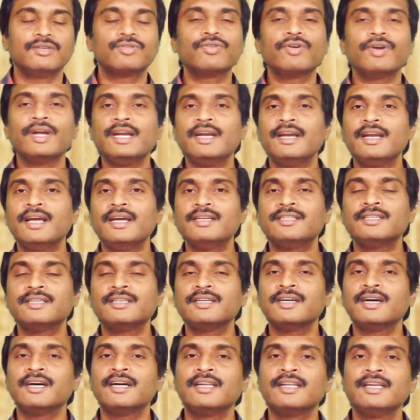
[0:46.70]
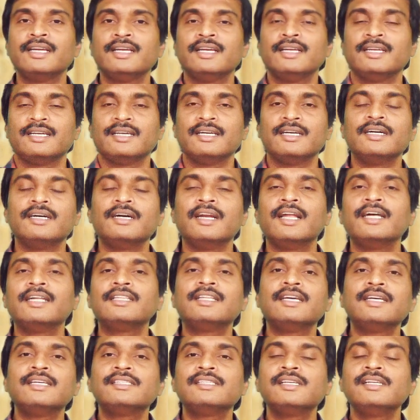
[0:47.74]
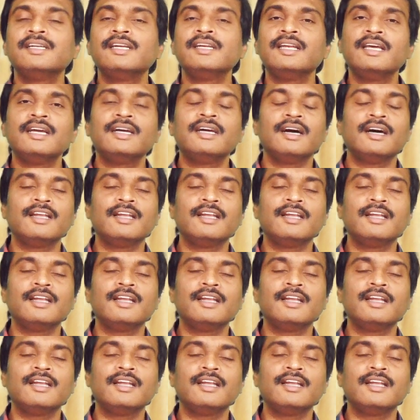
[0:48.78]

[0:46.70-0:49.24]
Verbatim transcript: సో ఇండైషన్ కానీ లేకపోతే ఎసిడిటీ